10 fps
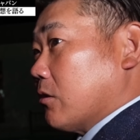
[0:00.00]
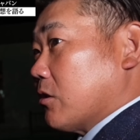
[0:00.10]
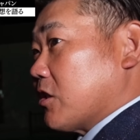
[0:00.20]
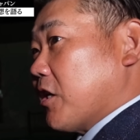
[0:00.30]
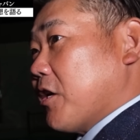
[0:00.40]

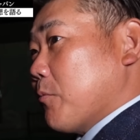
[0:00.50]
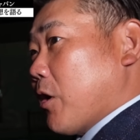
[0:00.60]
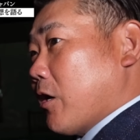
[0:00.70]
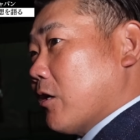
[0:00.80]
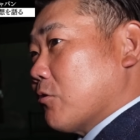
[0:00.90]
試合にも
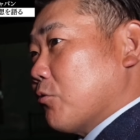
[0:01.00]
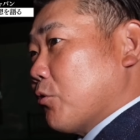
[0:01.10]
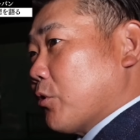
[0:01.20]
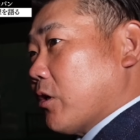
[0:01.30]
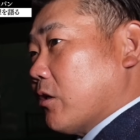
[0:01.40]
入りやすい
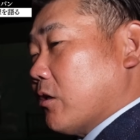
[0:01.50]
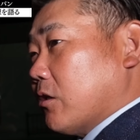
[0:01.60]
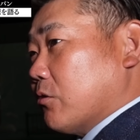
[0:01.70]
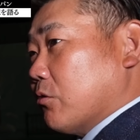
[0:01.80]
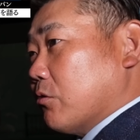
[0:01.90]
ような
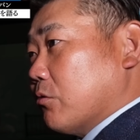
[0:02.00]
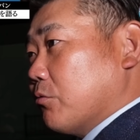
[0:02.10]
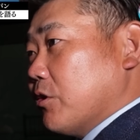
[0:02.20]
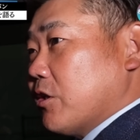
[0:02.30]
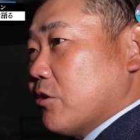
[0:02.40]
あの
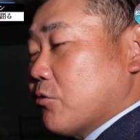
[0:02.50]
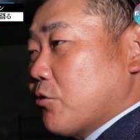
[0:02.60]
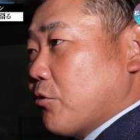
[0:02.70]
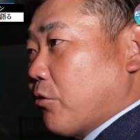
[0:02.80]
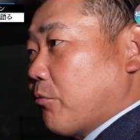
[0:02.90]
雰囲気
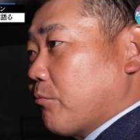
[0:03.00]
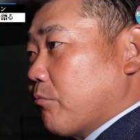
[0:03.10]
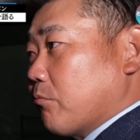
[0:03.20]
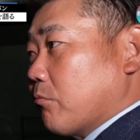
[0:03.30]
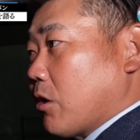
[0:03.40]
作りを、
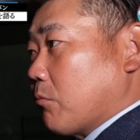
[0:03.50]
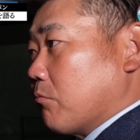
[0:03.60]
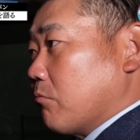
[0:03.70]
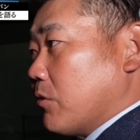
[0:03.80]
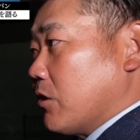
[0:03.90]
まあ、
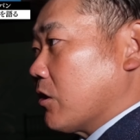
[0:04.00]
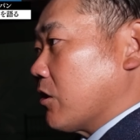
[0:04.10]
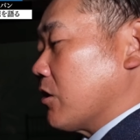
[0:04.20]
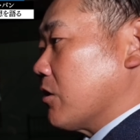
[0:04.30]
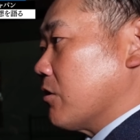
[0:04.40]
みんな
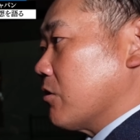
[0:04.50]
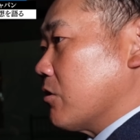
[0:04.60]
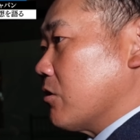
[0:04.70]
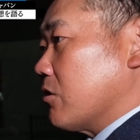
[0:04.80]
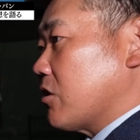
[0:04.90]
で
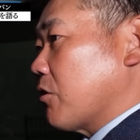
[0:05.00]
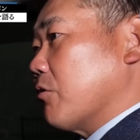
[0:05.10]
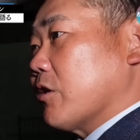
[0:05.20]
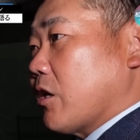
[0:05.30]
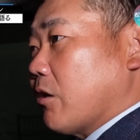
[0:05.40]
してく
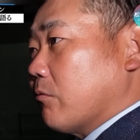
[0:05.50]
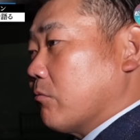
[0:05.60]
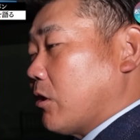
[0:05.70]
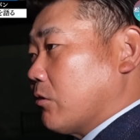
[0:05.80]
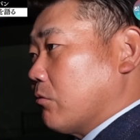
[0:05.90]
れた
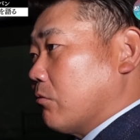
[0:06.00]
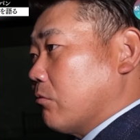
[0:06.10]
あの